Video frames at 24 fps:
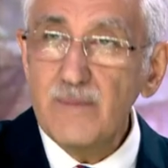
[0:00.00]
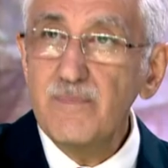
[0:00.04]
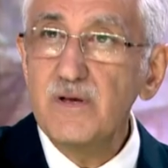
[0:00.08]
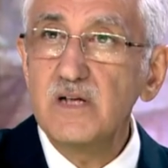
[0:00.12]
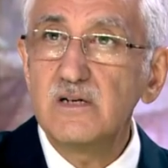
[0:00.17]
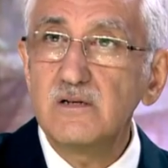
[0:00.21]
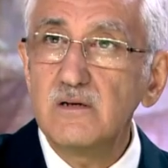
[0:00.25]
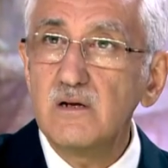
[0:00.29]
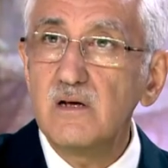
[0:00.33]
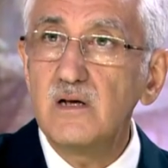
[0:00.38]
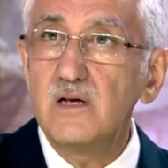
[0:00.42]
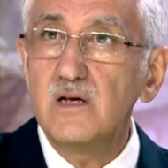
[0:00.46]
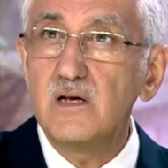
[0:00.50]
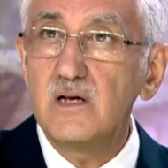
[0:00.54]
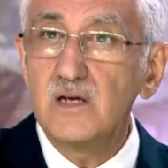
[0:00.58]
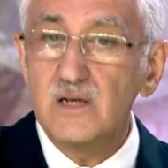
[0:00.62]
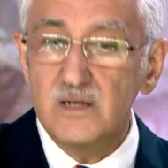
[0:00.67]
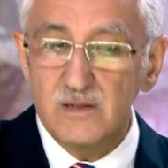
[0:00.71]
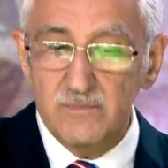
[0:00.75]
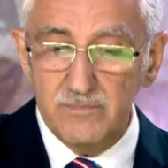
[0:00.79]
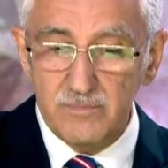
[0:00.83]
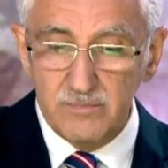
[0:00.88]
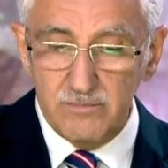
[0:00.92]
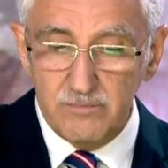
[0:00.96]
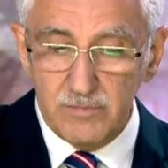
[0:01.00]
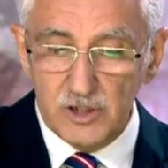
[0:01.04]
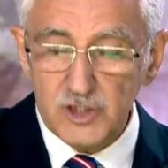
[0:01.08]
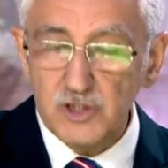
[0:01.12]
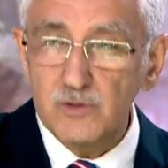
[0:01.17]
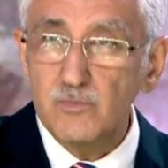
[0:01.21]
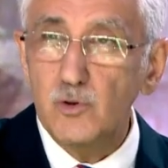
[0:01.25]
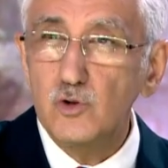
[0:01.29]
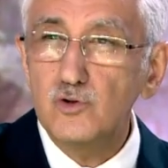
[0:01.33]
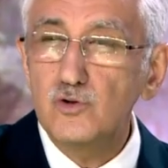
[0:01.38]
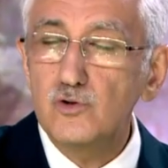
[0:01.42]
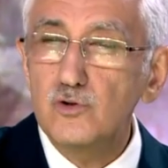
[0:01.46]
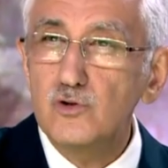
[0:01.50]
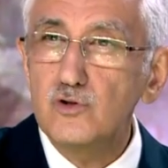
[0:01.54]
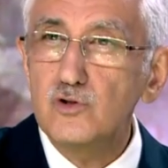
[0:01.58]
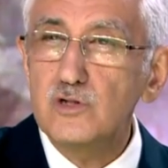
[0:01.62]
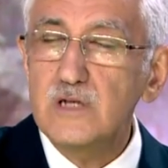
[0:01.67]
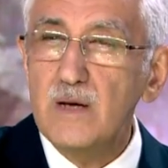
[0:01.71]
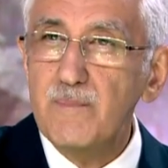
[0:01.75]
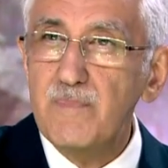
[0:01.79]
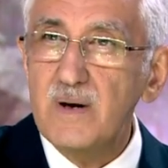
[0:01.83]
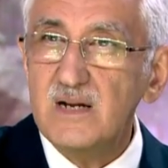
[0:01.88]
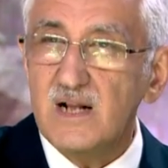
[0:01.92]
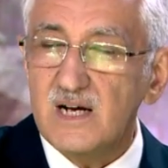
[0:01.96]
bir e, başı bozukluk
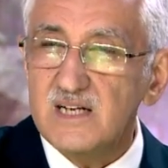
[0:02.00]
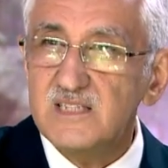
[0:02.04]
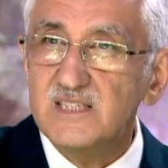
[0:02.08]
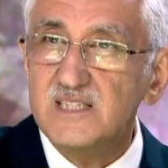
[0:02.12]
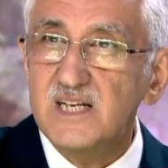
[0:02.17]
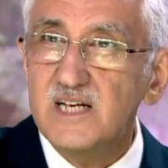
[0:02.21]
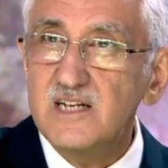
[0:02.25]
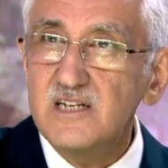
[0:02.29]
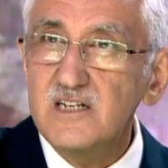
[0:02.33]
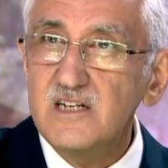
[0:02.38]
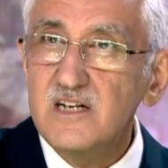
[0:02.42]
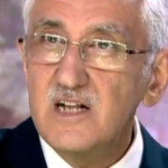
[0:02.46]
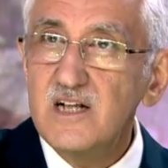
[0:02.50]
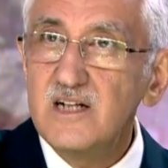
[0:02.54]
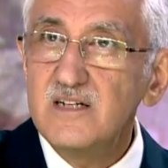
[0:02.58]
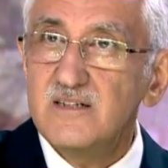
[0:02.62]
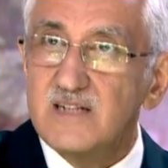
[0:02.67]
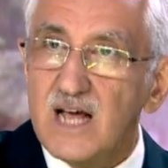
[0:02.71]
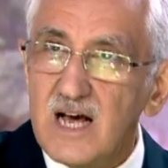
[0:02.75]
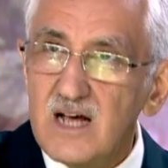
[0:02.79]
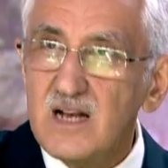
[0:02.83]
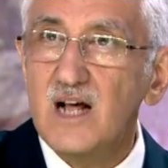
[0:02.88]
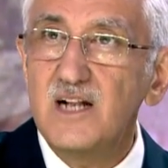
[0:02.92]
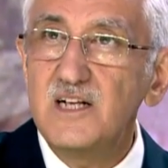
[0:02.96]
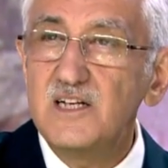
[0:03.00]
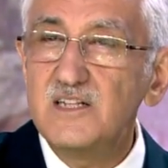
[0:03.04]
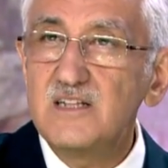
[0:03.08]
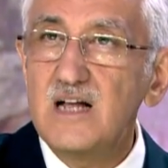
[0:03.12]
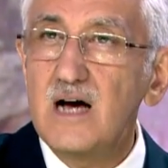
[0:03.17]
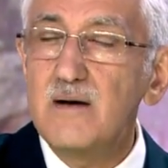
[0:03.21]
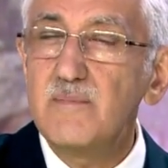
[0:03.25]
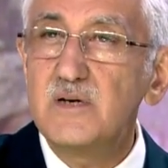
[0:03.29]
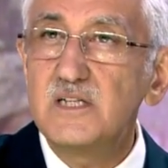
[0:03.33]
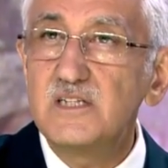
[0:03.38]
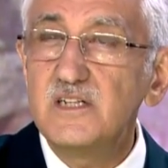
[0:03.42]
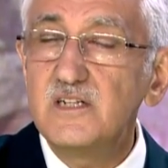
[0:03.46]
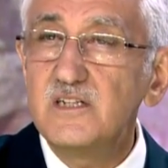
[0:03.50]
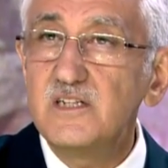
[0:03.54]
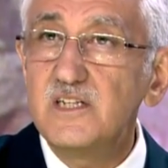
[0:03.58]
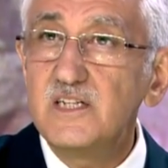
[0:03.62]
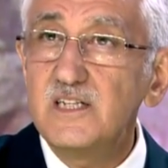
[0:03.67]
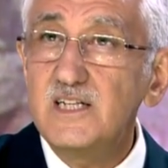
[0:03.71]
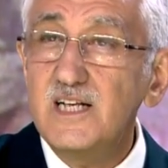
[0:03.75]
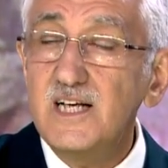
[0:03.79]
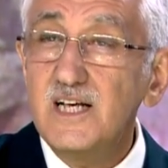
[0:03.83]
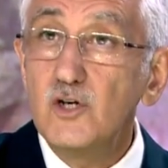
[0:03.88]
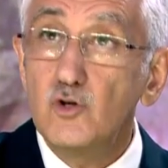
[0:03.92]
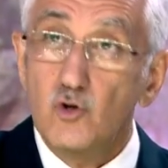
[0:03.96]
yapan askerin derhal idam
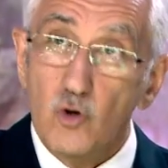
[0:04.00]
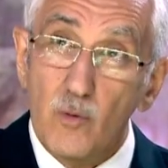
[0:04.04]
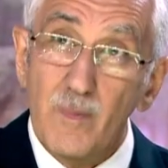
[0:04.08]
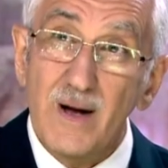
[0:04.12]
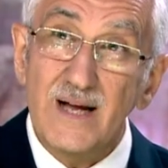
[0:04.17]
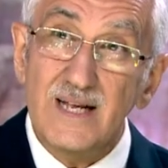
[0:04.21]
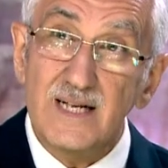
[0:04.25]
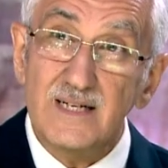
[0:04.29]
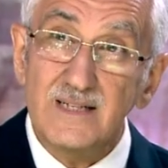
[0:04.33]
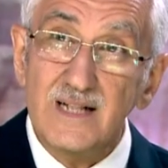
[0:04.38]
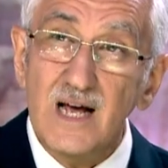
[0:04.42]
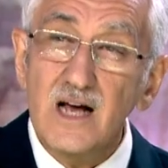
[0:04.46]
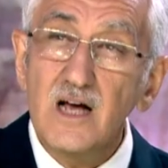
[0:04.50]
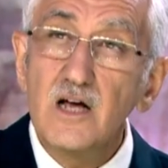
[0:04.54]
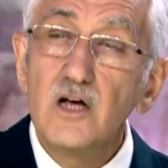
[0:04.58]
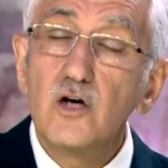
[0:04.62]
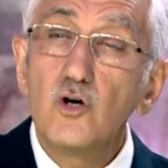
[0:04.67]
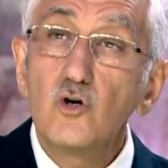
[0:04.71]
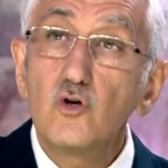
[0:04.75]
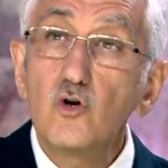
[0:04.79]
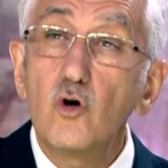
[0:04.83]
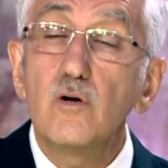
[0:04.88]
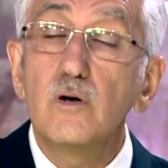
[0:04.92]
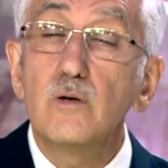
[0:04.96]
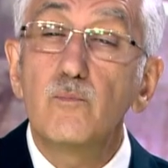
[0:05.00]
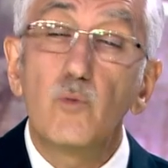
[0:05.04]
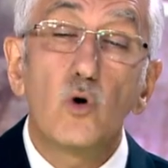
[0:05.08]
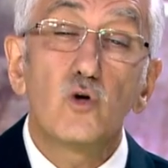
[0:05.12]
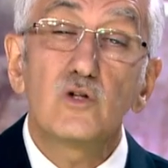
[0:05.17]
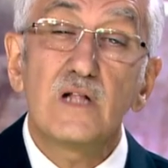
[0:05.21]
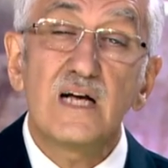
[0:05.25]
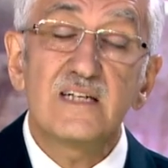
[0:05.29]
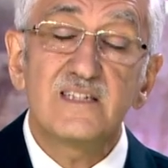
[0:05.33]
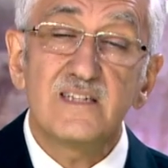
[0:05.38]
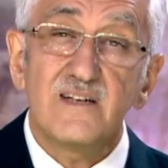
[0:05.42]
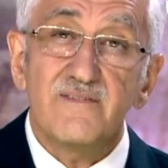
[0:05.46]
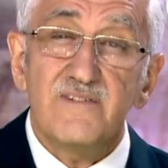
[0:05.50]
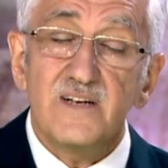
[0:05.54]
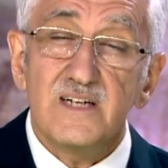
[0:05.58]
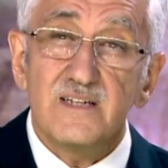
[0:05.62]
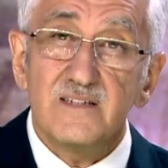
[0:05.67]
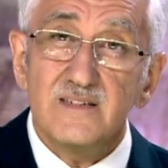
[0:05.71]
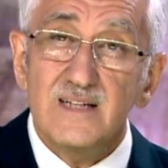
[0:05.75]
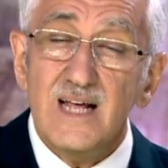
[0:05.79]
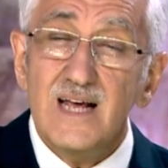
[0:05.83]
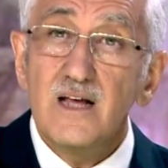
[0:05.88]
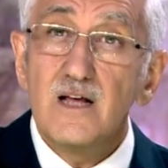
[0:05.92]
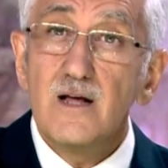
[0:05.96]
edildiğini Romanya'da Boğdan
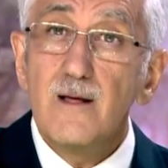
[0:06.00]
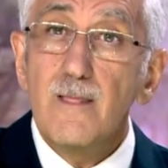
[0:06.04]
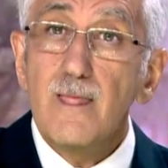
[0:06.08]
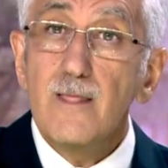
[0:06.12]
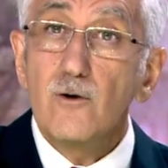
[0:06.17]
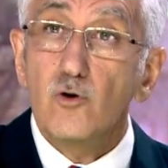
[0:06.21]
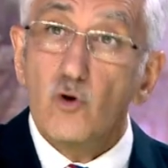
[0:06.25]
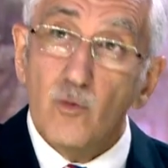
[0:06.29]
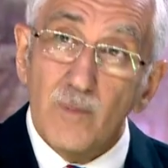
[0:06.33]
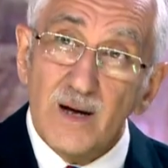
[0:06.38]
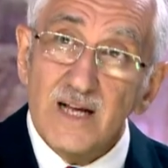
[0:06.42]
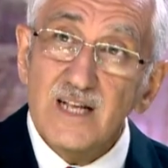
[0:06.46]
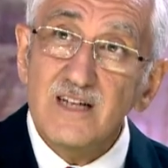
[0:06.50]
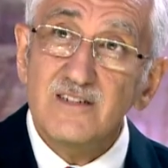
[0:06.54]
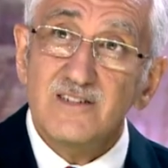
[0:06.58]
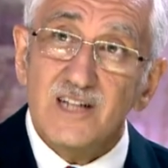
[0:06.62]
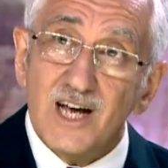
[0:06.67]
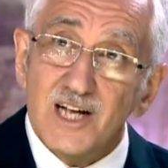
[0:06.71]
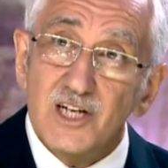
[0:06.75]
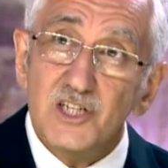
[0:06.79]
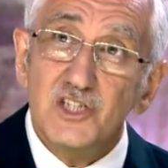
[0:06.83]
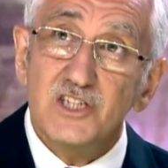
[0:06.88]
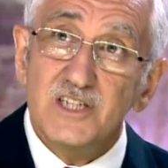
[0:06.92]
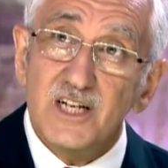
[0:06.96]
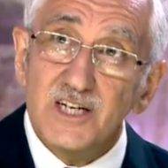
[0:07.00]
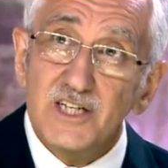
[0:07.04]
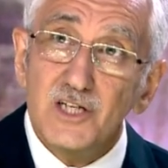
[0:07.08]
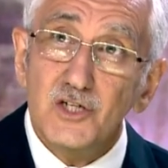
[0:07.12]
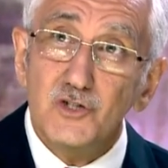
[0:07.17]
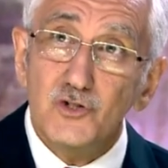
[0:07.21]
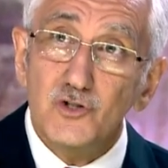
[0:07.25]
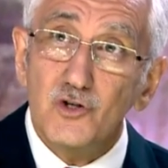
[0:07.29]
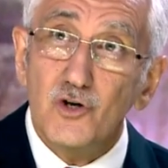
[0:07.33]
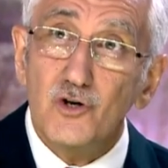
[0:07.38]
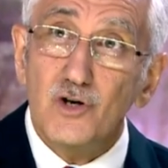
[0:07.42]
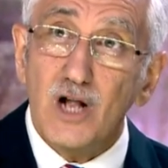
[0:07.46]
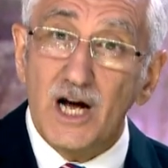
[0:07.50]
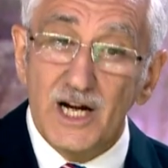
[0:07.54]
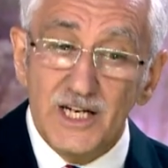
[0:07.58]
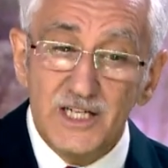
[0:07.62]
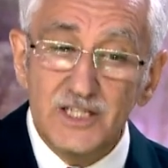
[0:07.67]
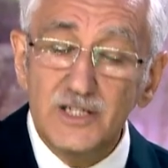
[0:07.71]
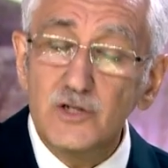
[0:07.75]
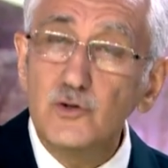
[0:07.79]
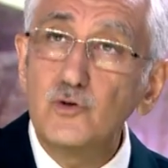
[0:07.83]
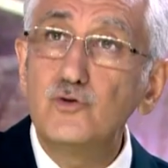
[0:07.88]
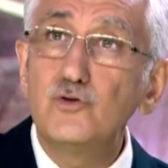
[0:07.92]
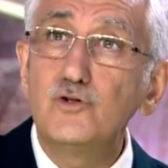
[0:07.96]
seferinde Romanya tarihçileri yazıyor.
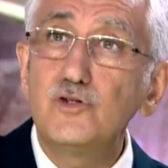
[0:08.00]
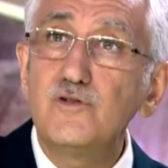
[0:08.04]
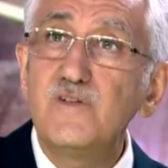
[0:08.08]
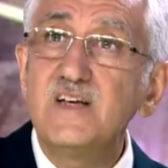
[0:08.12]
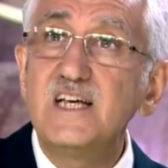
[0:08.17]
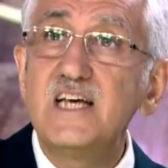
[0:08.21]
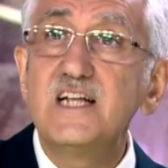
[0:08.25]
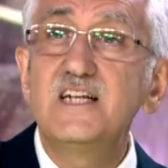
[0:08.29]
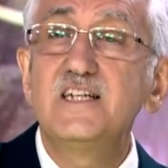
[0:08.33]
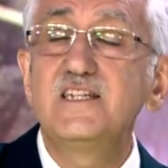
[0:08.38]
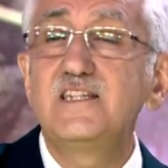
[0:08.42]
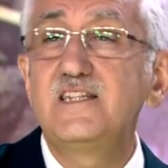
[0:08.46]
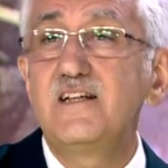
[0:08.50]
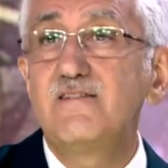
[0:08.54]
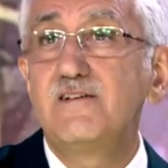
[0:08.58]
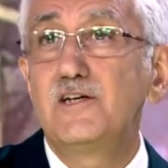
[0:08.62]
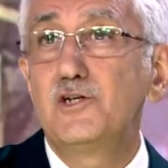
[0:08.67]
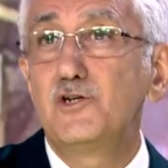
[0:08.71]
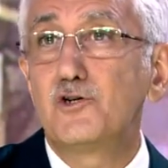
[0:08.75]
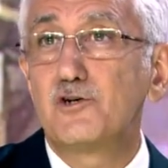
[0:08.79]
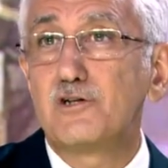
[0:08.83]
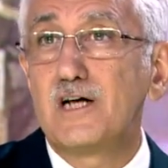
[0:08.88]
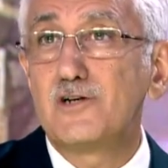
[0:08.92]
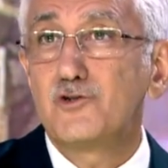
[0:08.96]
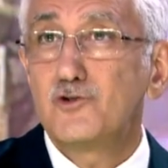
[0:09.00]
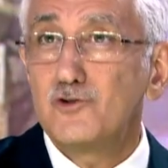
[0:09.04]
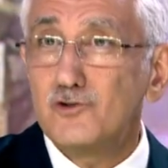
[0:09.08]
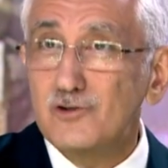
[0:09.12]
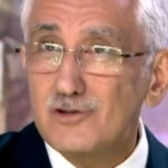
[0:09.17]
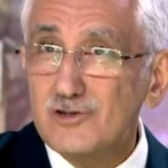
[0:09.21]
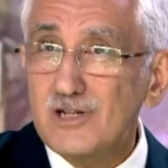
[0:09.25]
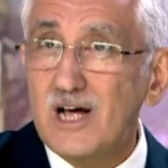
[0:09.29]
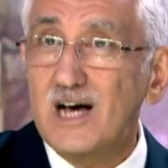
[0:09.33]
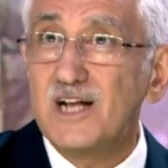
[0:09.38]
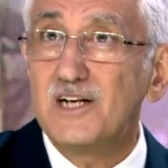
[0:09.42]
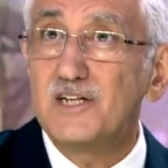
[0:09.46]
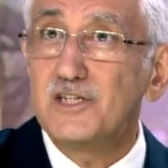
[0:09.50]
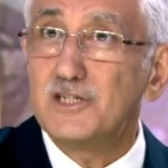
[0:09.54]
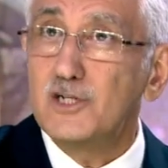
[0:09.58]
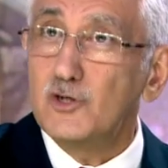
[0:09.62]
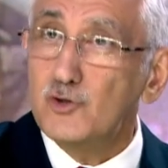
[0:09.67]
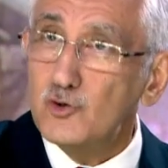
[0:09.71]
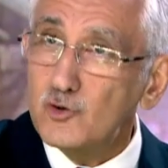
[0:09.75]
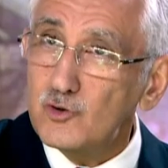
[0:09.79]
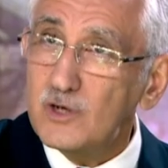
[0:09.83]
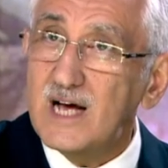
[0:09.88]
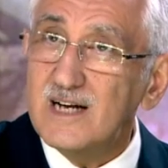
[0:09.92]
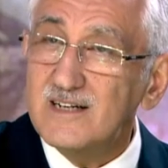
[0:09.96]
Ayını, gününü ve yerini de veriyorlar. Şu tarihte,
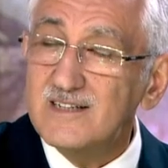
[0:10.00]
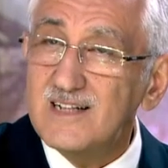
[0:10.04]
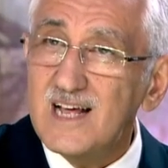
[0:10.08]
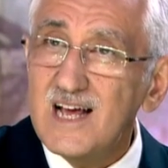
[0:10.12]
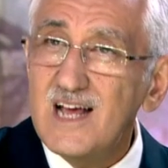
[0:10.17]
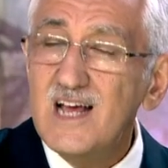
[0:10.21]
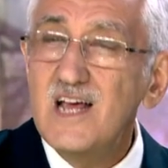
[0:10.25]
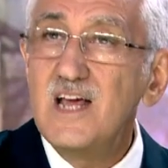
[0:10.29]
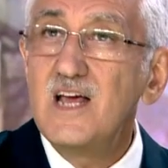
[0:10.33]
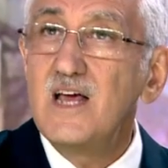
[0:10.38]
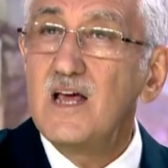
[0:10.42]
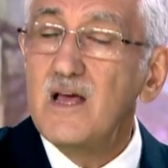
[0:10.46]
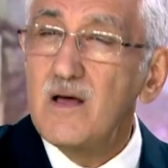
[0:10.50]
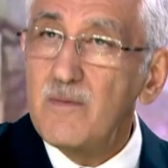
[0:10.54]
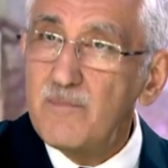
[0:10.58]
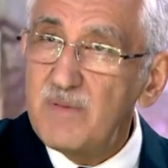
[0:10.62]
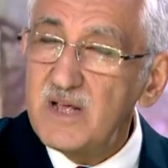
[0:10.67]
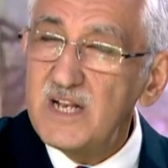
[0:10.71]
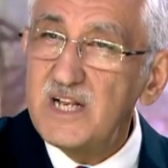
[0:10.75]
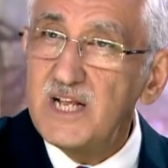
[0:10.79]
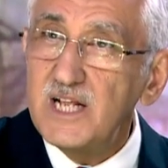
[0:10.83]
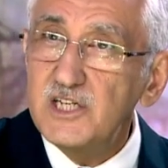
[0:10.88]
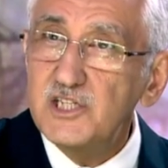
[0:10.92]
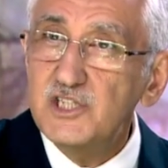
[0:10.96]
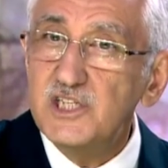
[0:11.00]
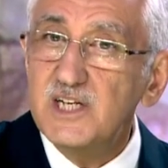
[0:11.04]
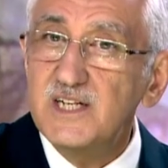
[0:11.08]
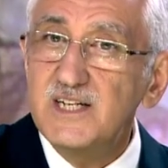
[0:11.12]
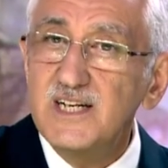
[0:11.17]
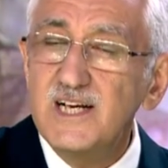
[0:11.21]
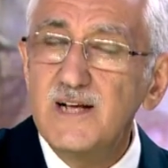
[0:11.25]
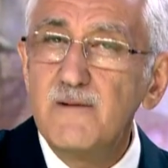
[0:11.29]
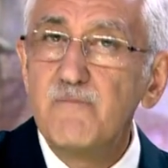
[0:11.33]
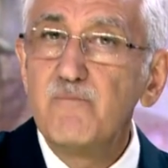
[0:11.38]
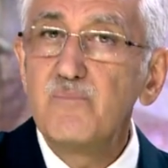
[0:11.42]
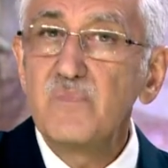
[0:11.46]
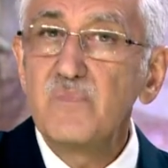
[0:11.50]
şu yerde bir Yeniçeri